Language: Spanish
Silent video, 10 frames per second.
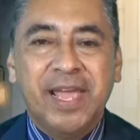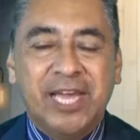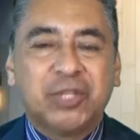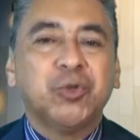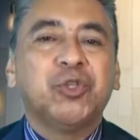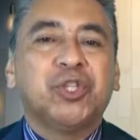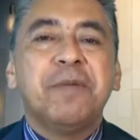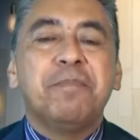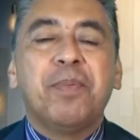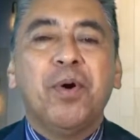Es un
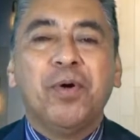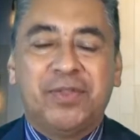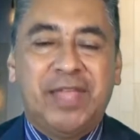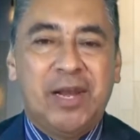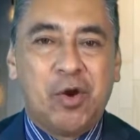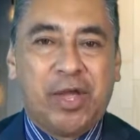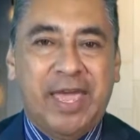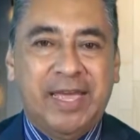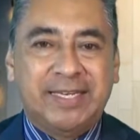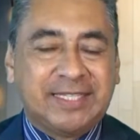tipo de lo
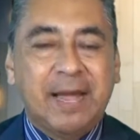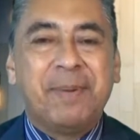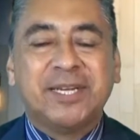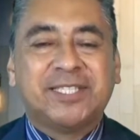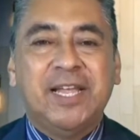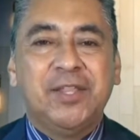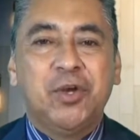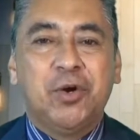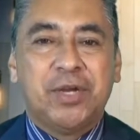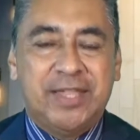que está
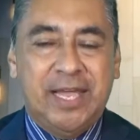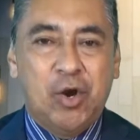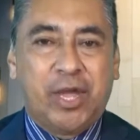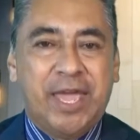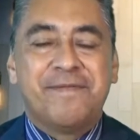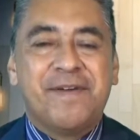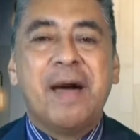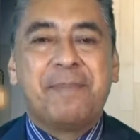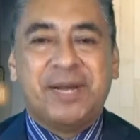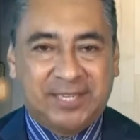pasando y de lo que
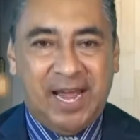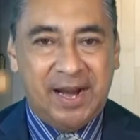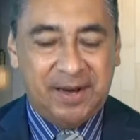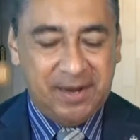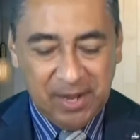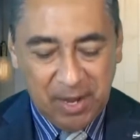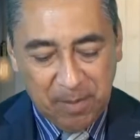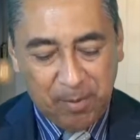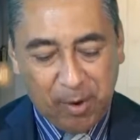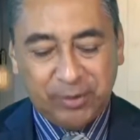va a pasar.
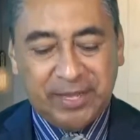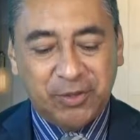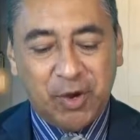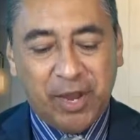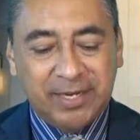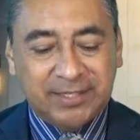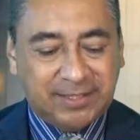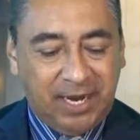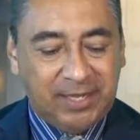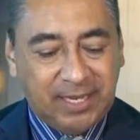Por lo tanto,
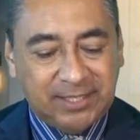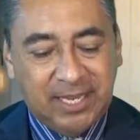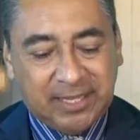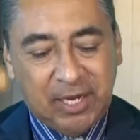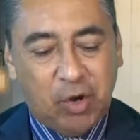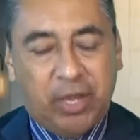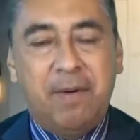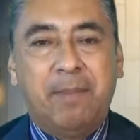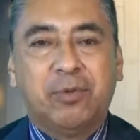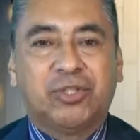Génesis 37, en lo que
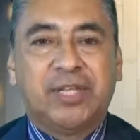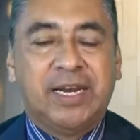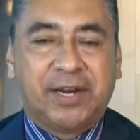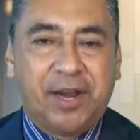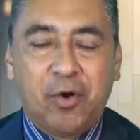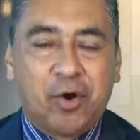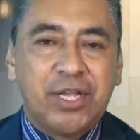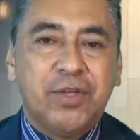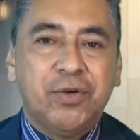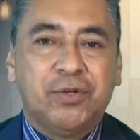vamos del
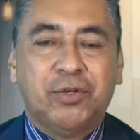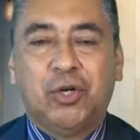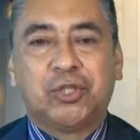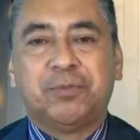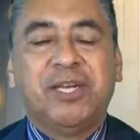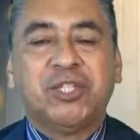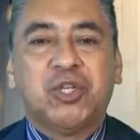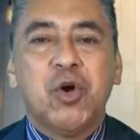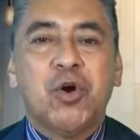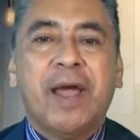recorrido, nos
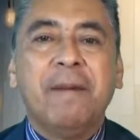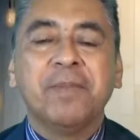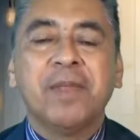menciona